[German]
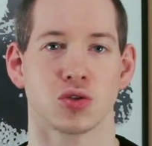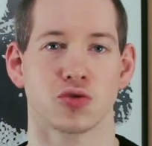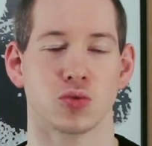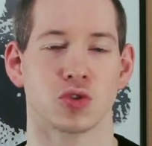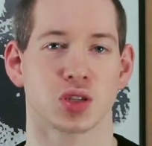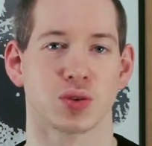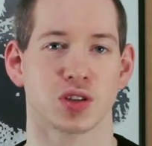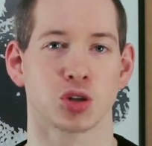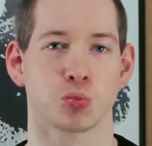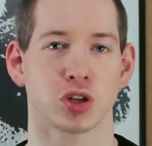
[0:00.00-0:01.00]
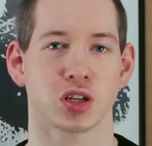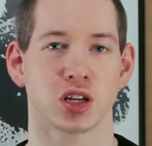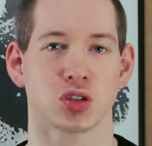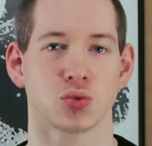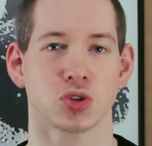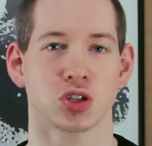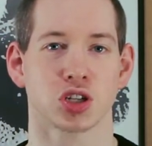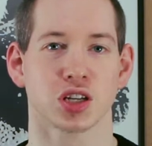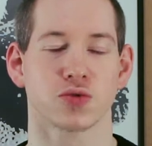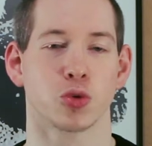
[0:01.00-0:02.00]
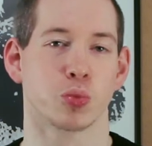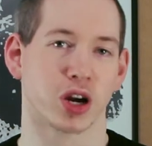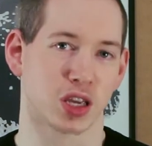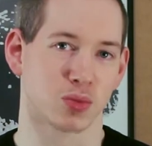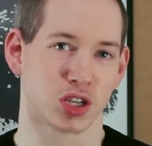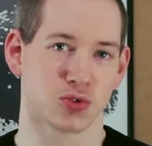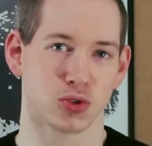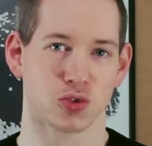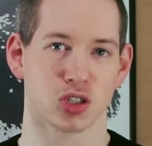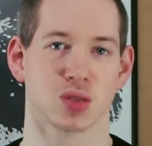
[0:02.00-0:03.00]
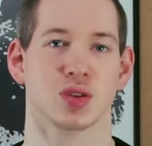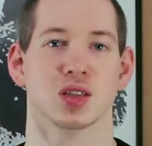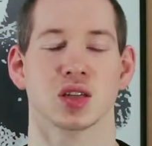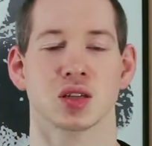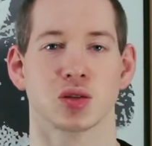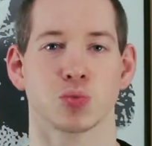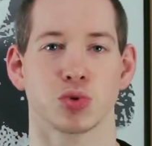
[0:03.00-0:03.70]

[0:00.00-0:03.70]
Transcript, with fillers: 25 Bilder zugeschickt, wobei eben das 25.